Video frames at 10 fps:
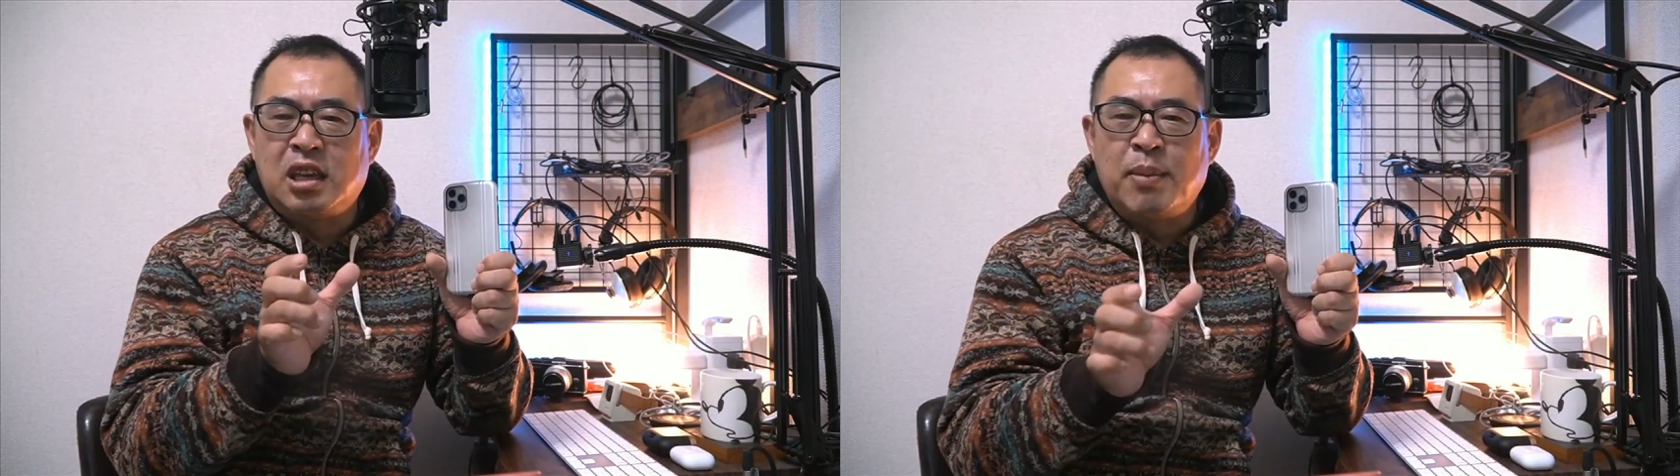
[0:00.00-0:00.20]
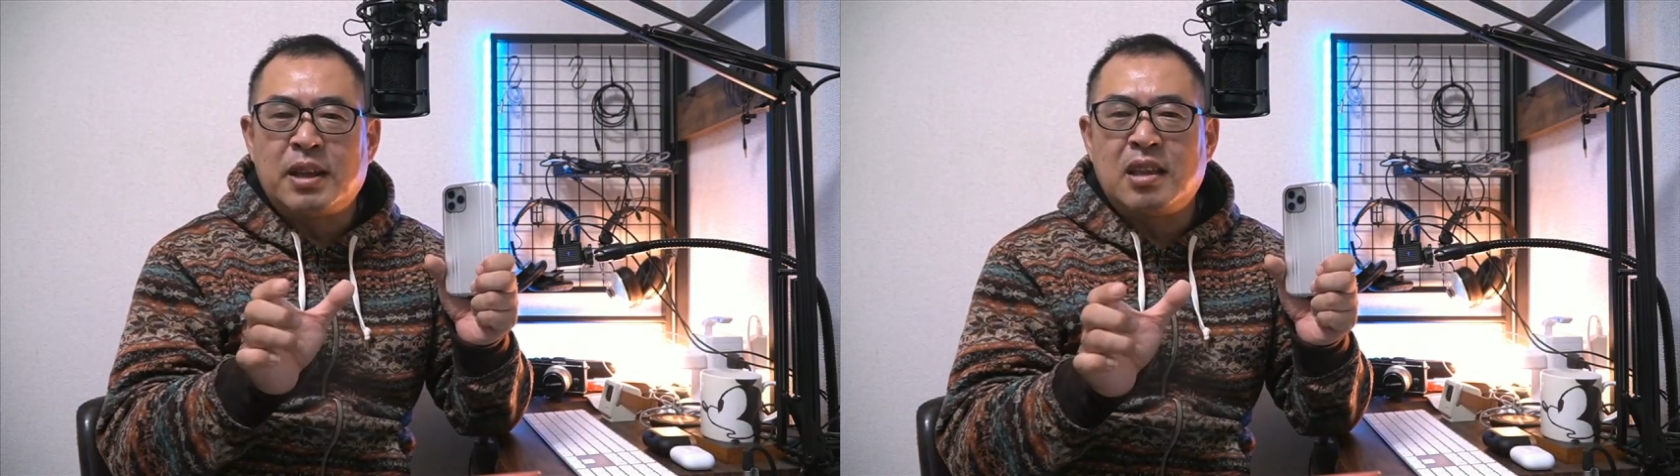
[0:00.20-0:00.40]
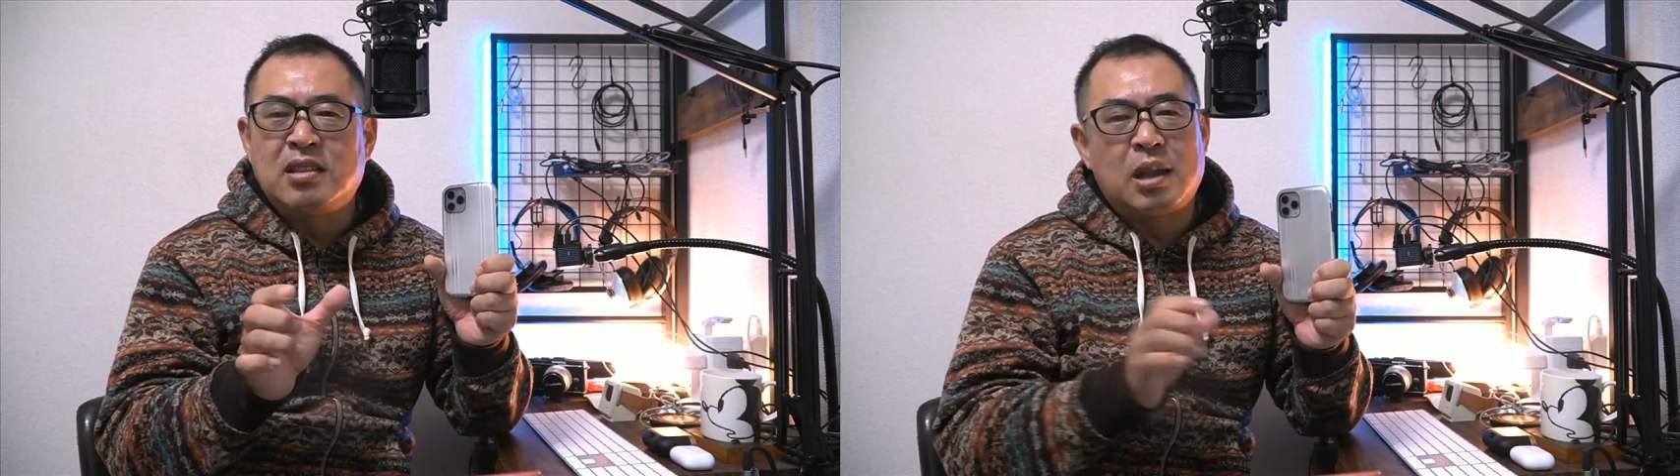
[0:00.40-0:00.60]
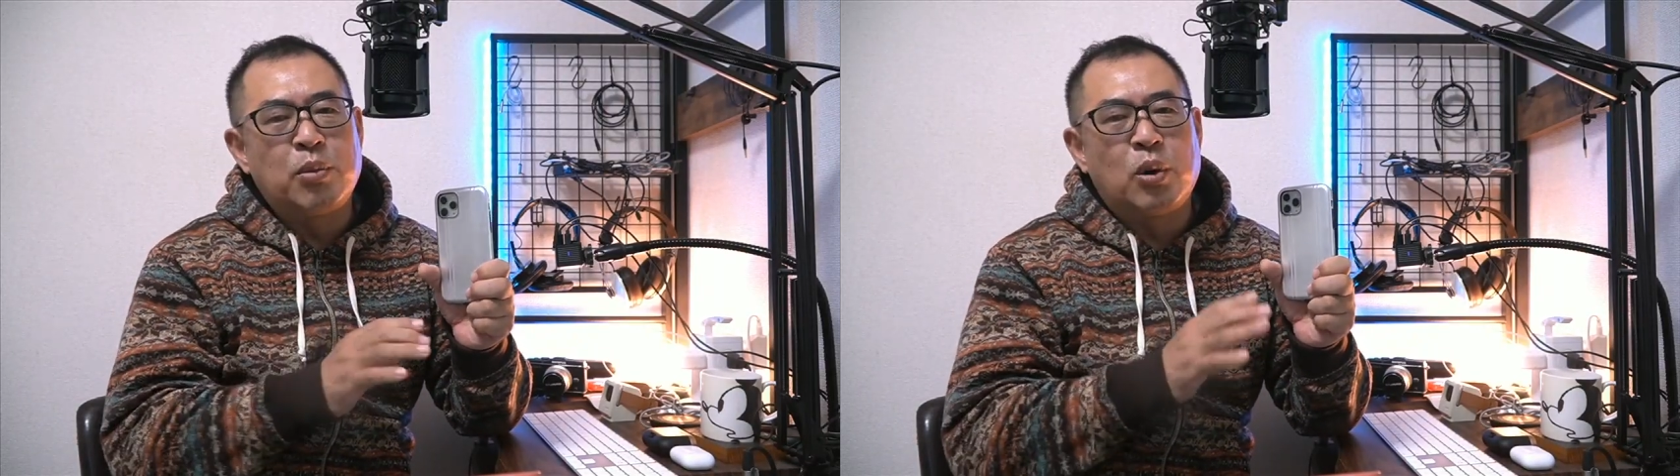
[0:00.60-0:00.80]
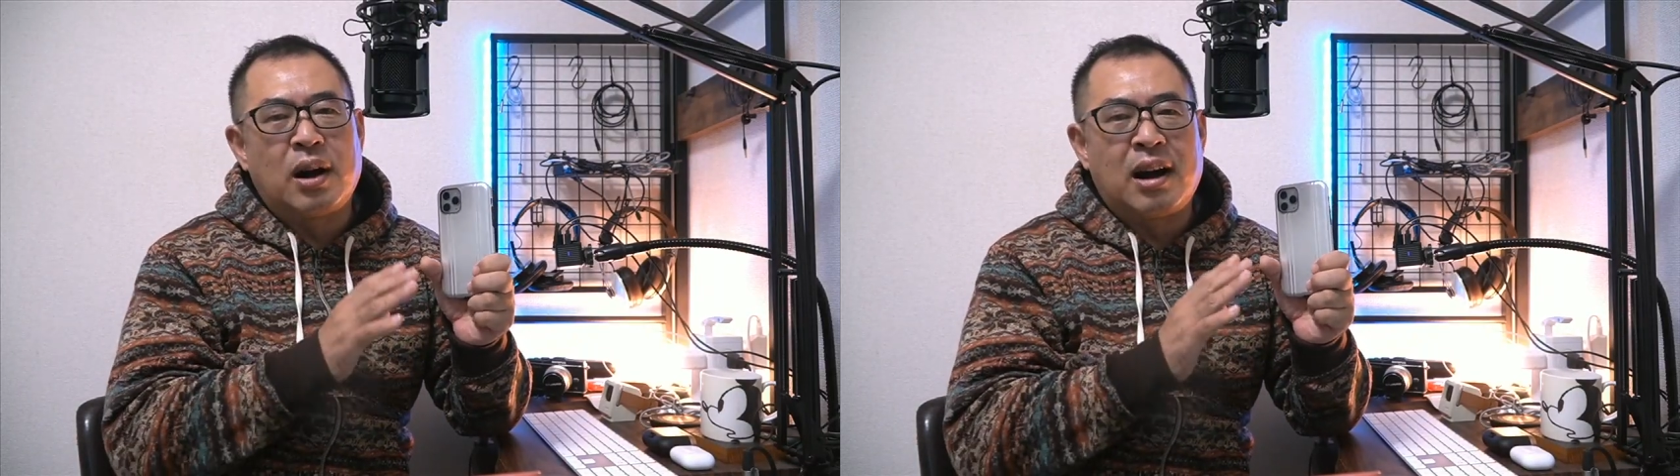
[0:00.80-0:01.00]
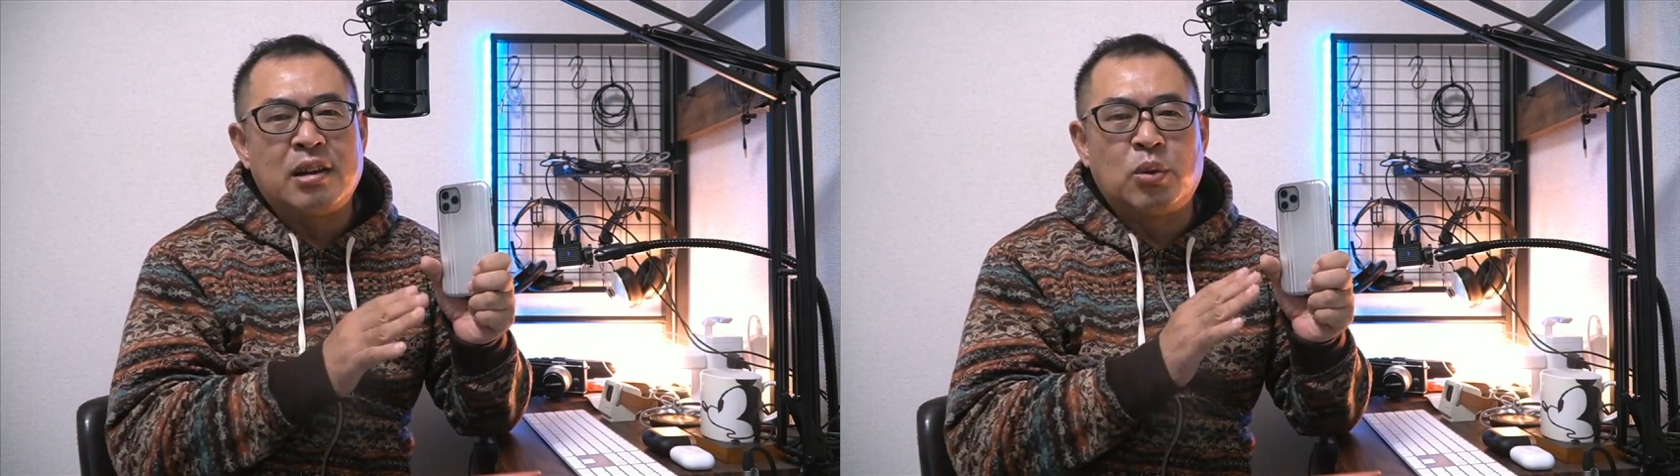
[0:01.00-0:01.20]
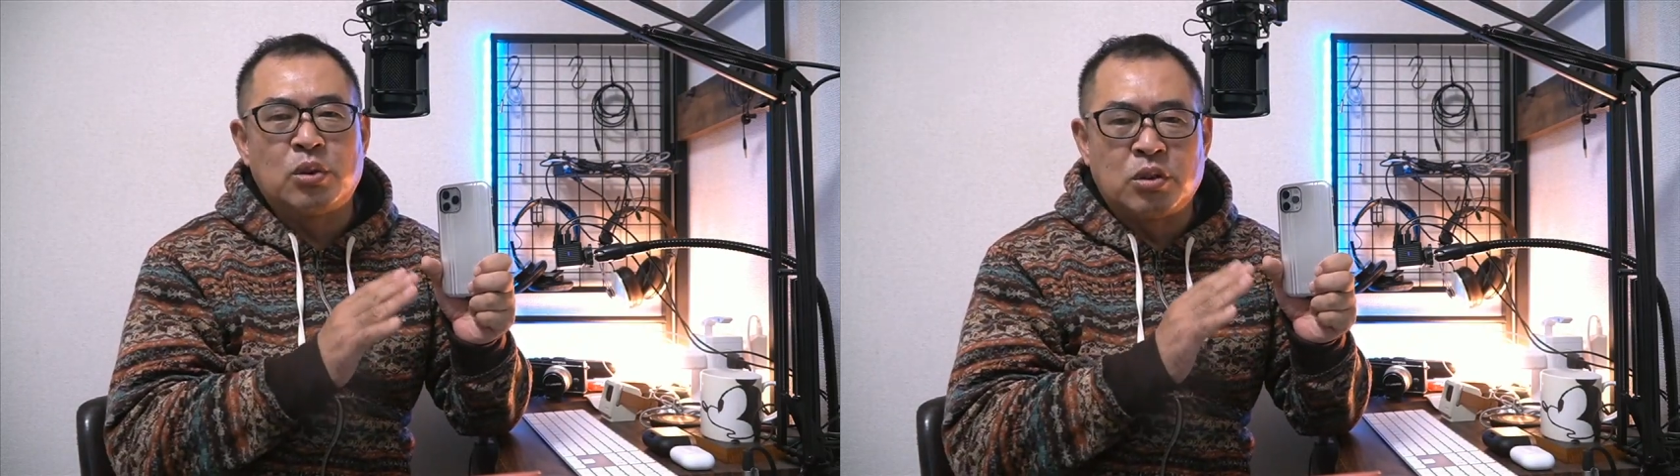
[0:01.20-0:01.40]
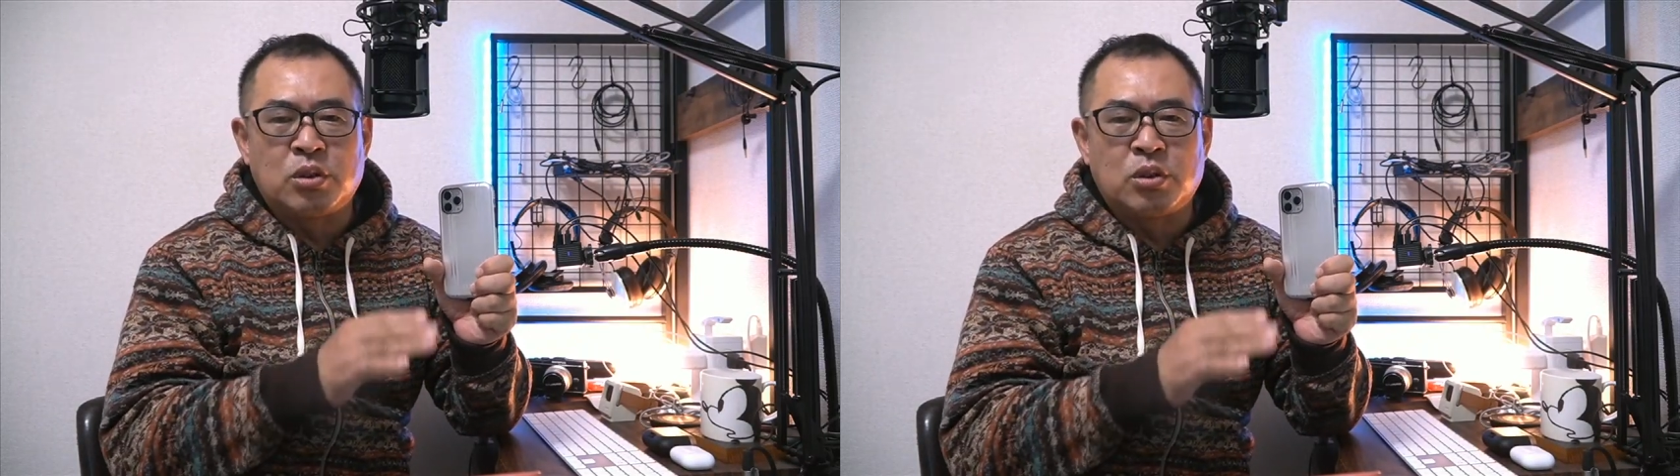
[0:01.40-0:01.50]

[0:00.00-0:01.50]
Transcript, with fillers: 今現在も iPhone